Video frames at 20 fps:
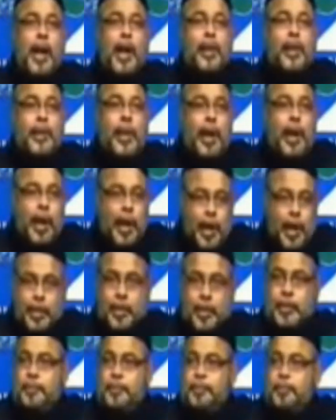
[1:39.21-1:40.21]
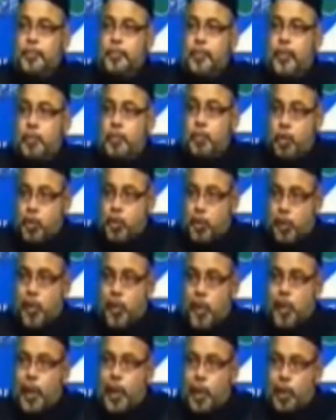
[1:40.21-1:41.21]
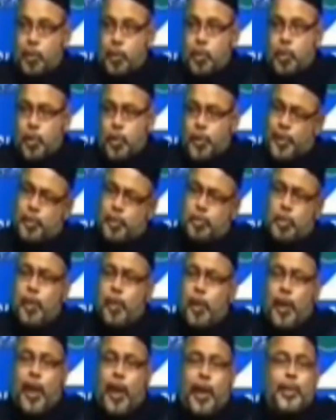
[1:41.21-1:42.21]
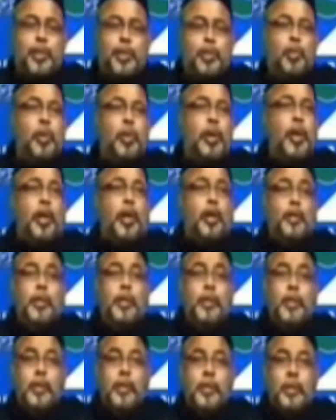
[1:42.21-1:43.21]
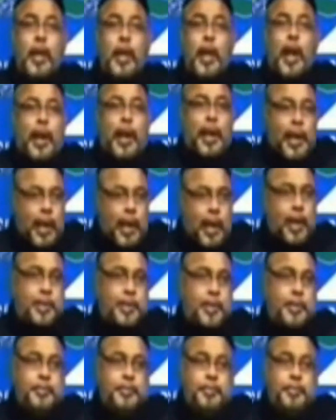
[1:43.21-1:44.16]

हाय हाथ मुख्तसर कर रहा हूं दो तीन जुमरे खाली छोड़ रहा हूं हाय हाथ